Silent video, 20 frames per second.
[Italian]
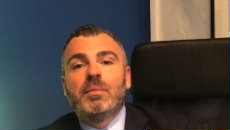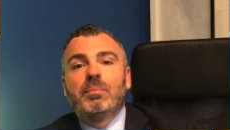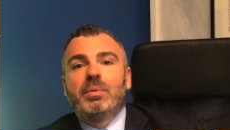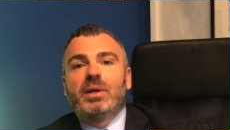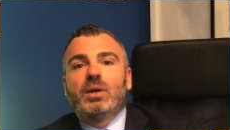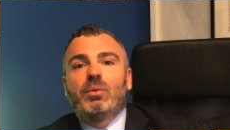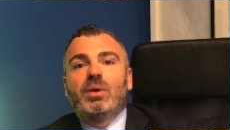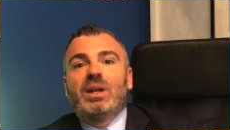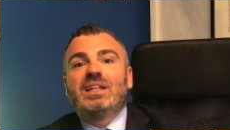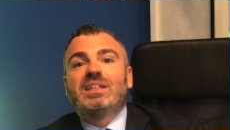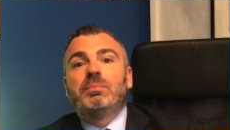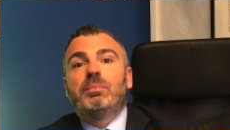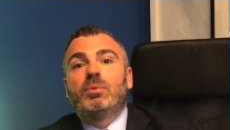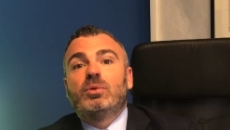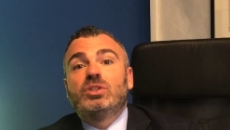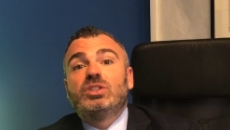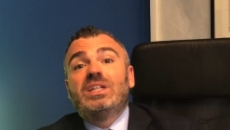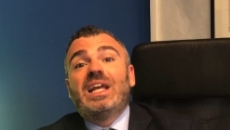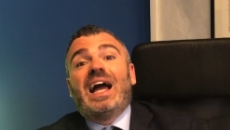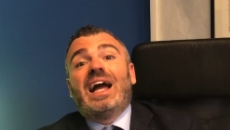per quella
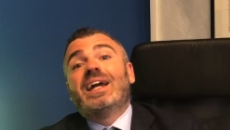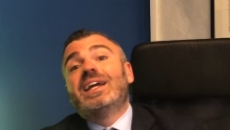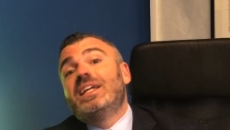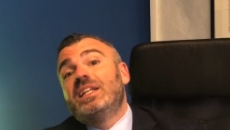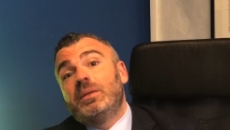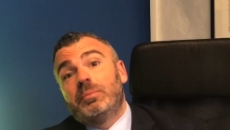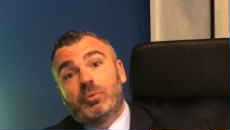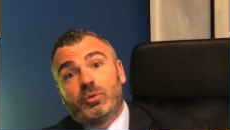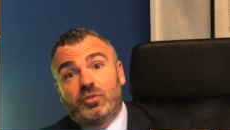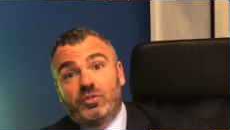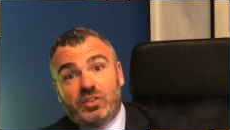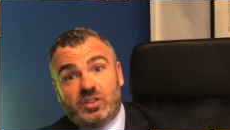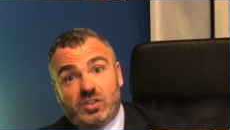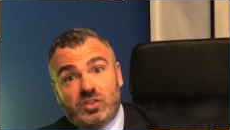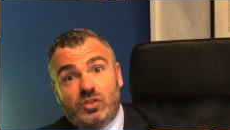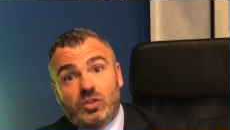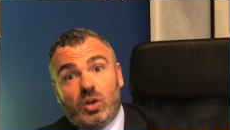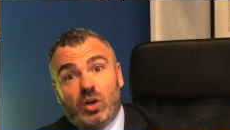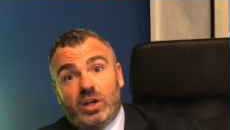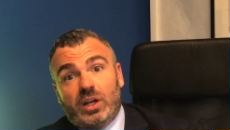tipologia anche di
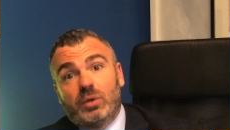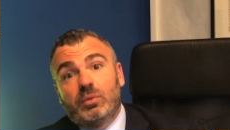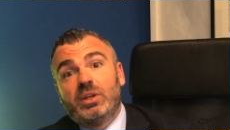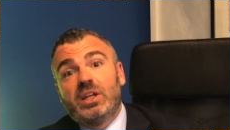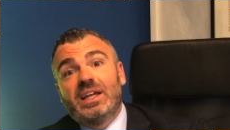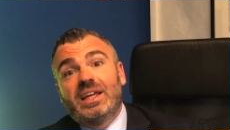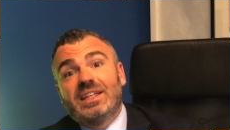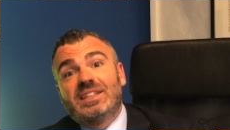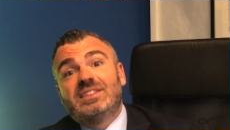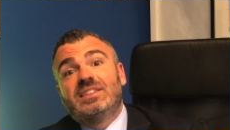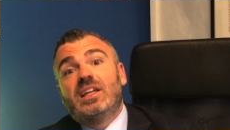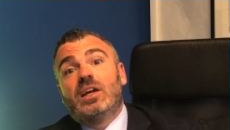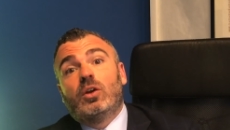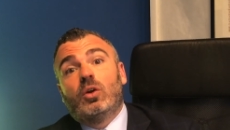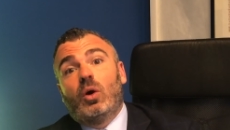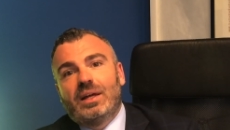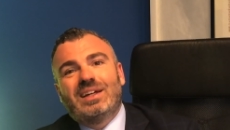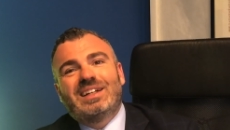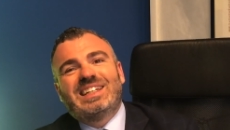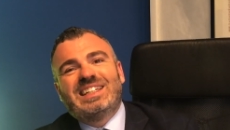professione, quindi che
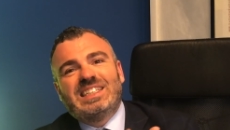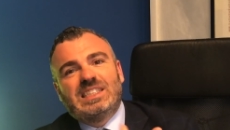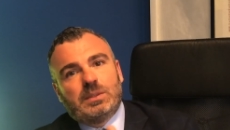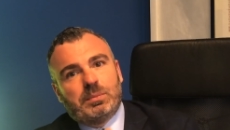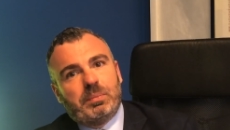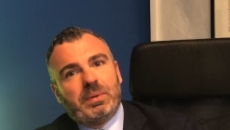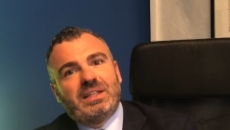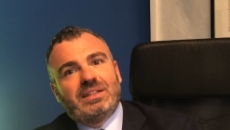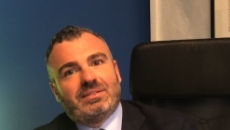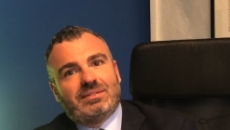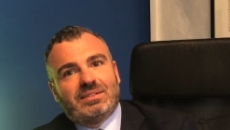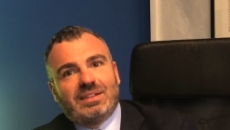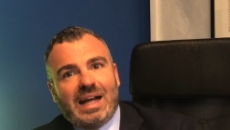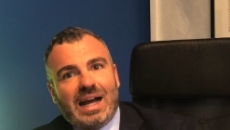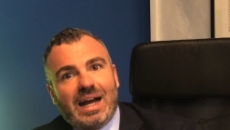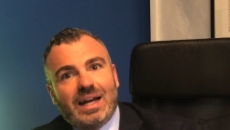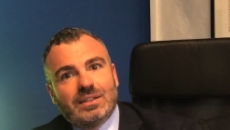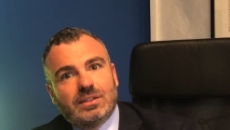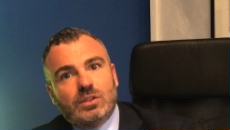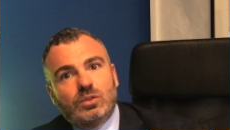siano
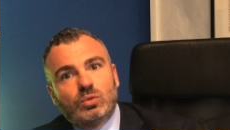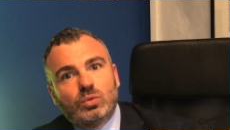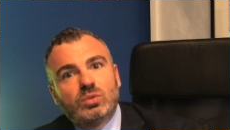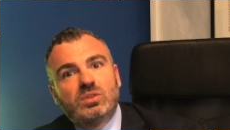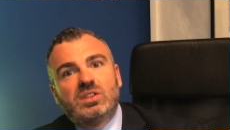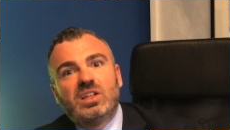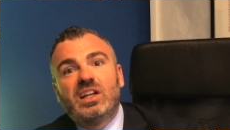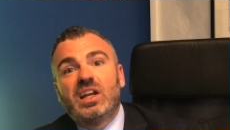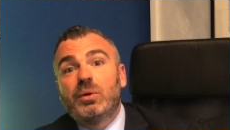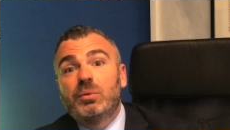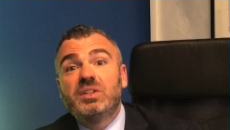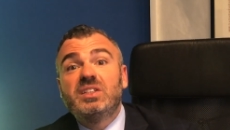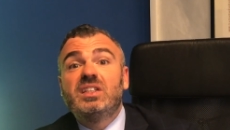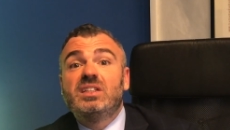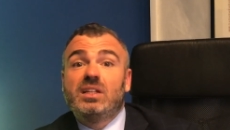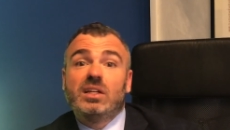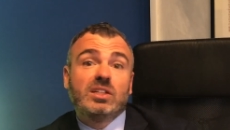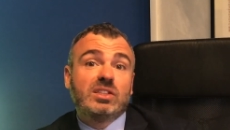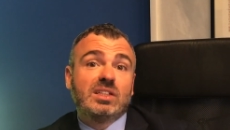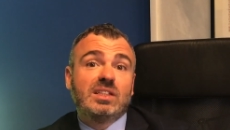rispettati tutti i
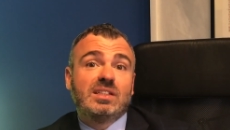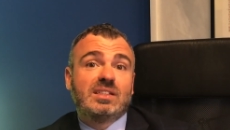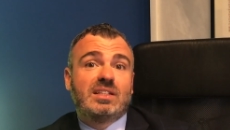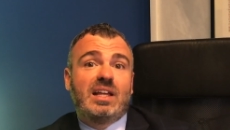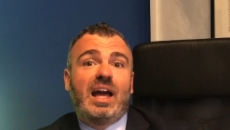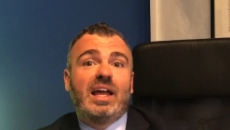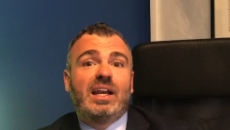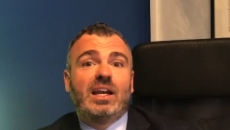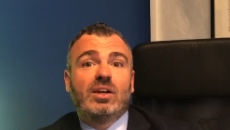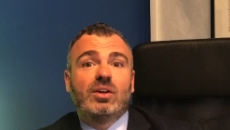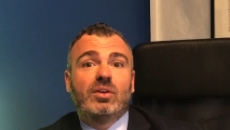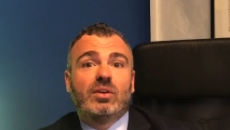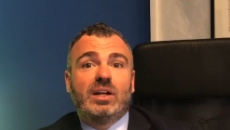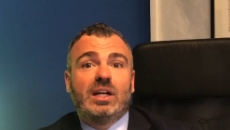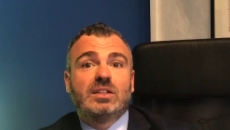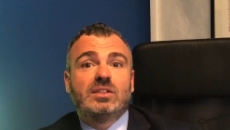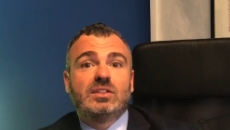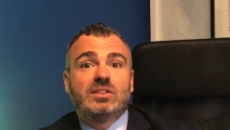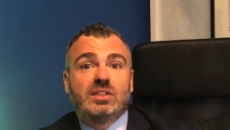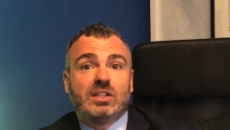requisiti necessari al
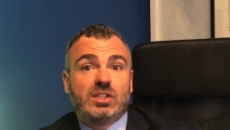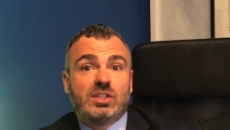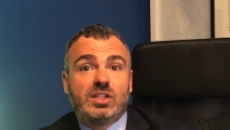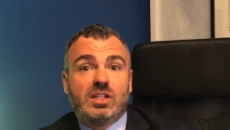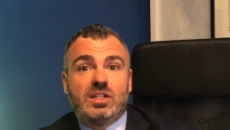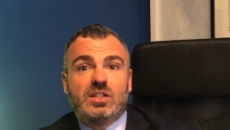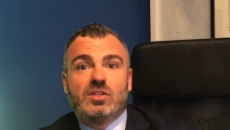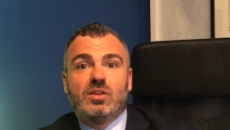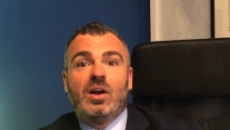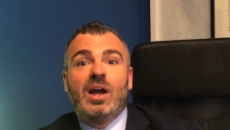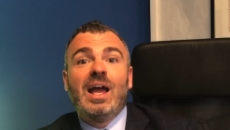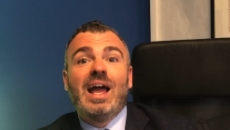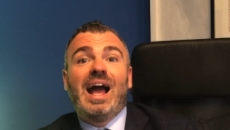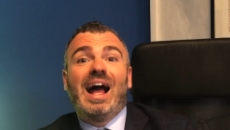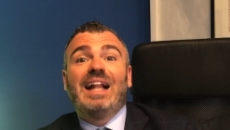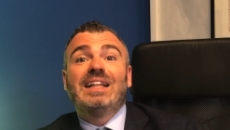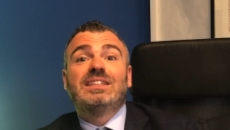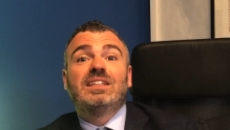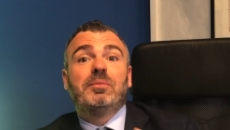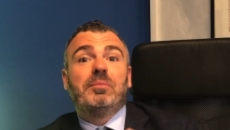corretto esercizio,
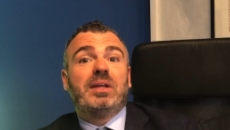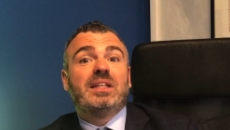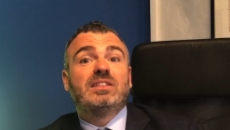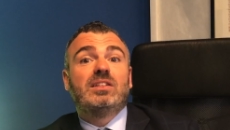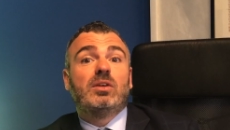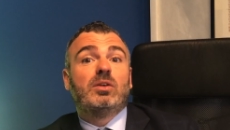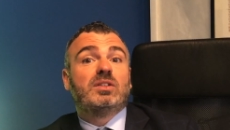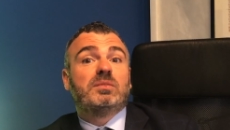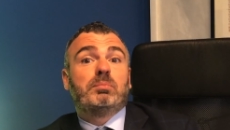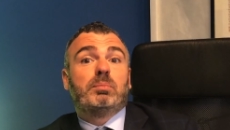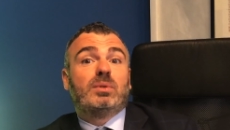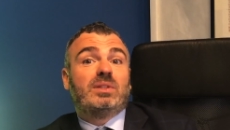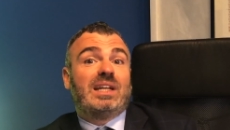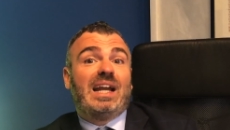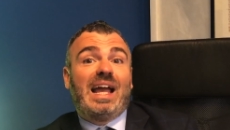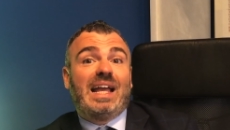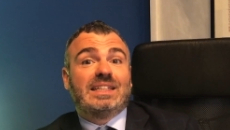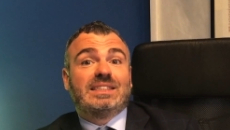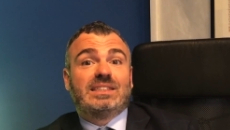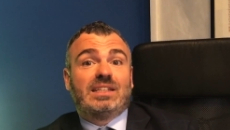altrimenti non
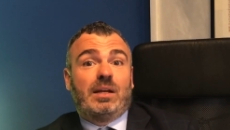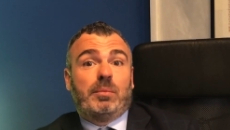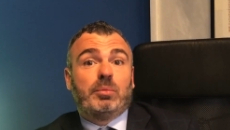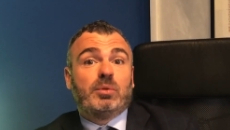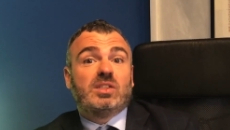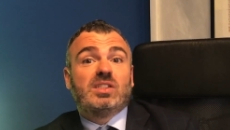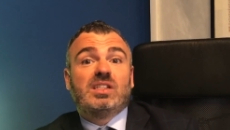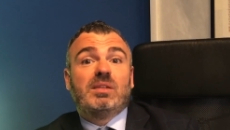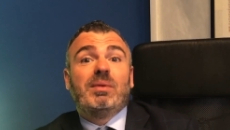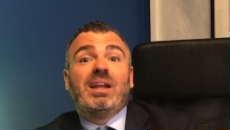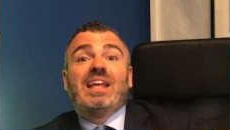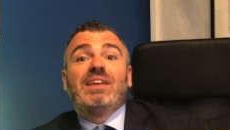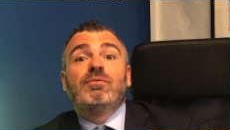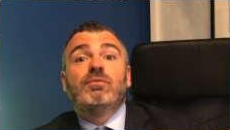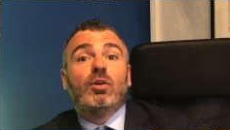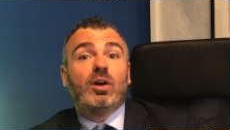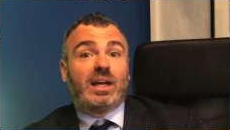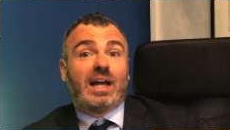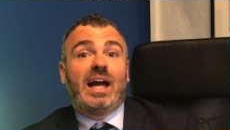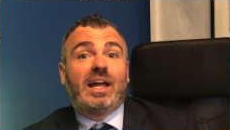potrà essere possibile
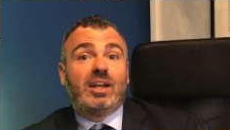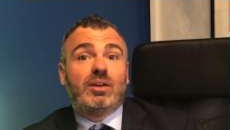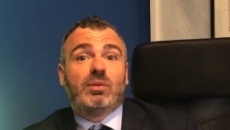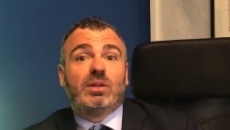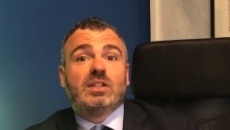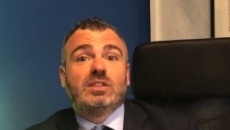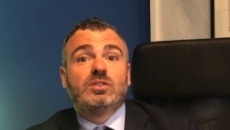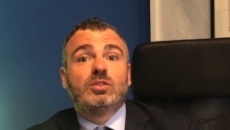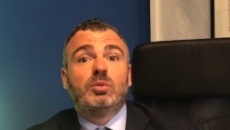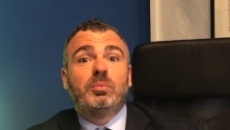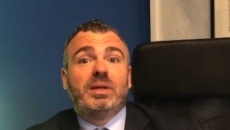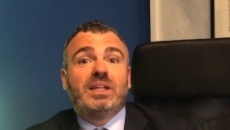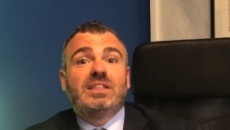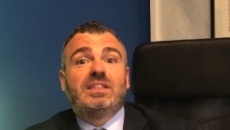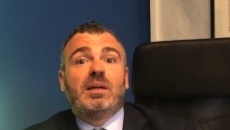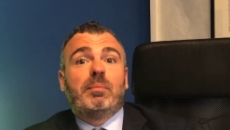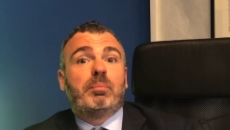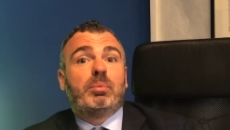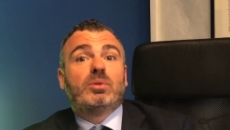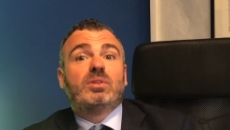invocare quegli
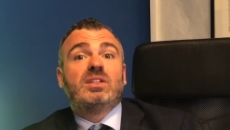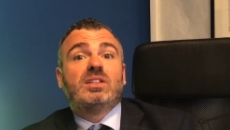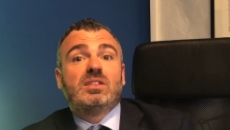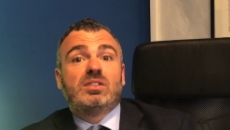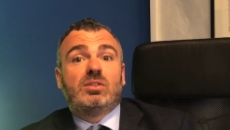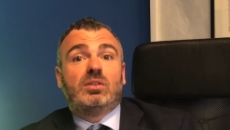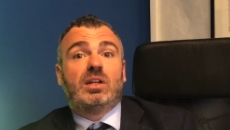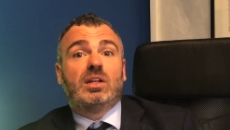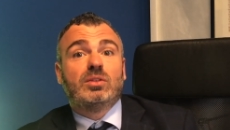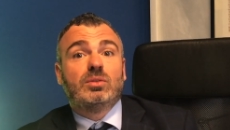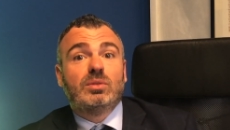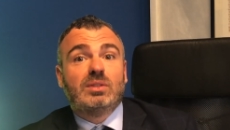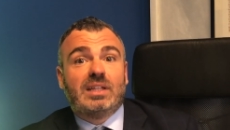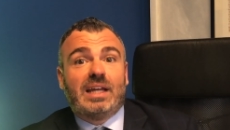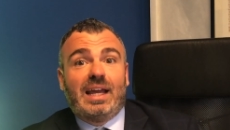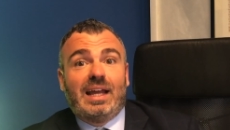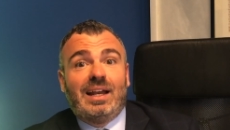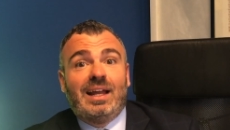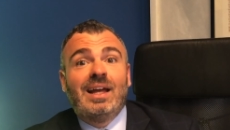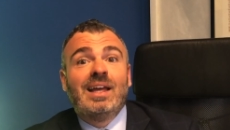strumenti a protezione e a
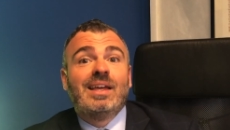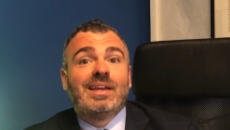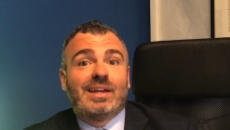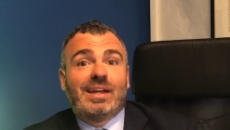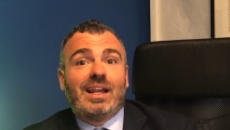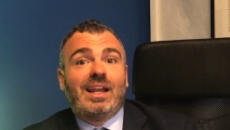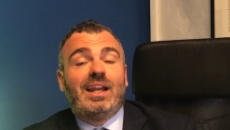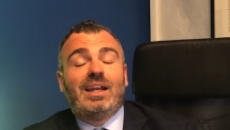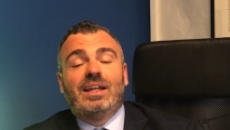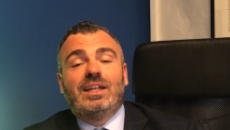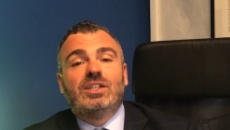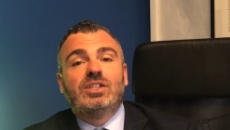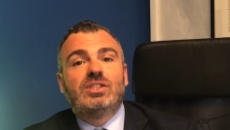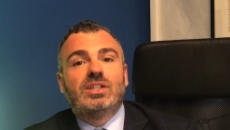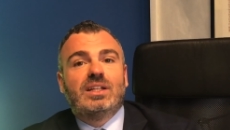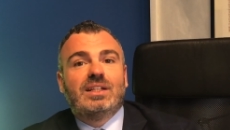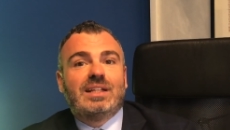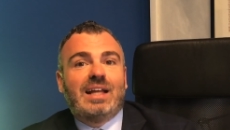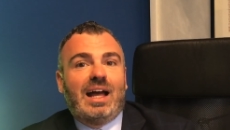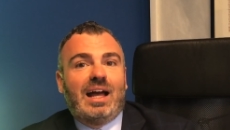tutela che la
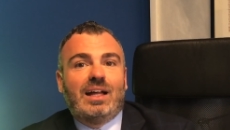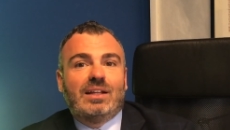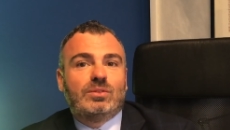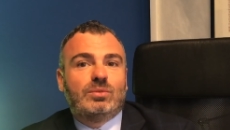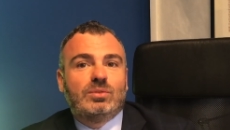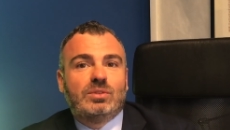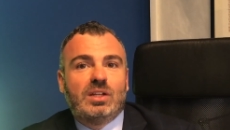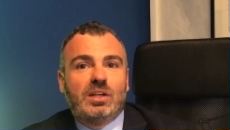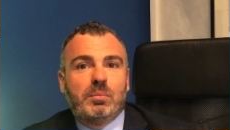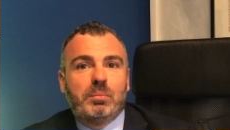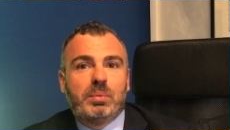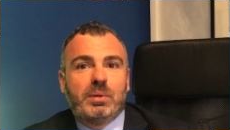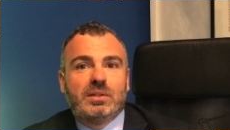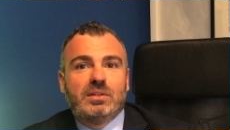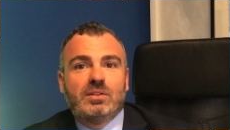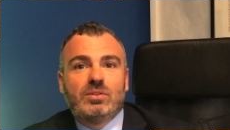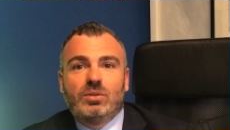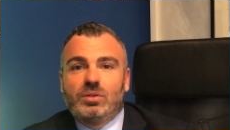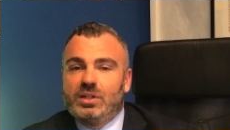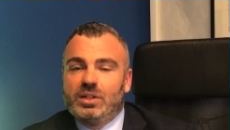legge dà a tutti gli
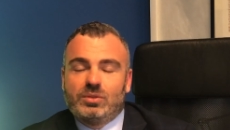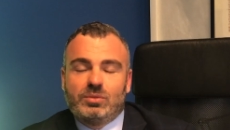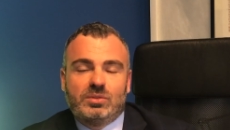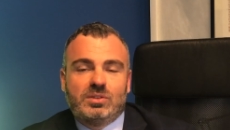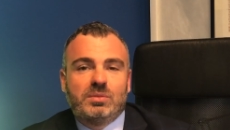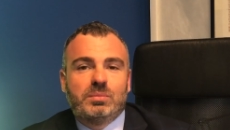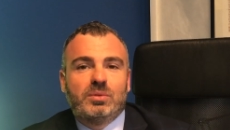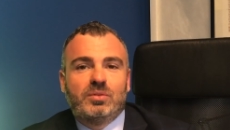imprenditori e a tutti i